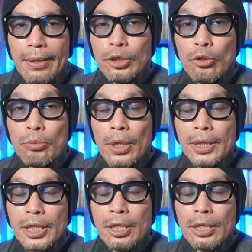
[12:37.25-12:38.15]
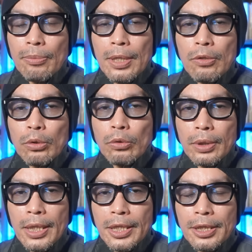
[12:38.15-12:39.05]
ユーモアにしてしまうこと
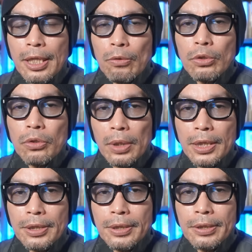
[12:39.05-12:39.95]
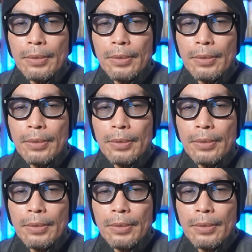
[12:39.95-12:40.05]
で視点をそらす。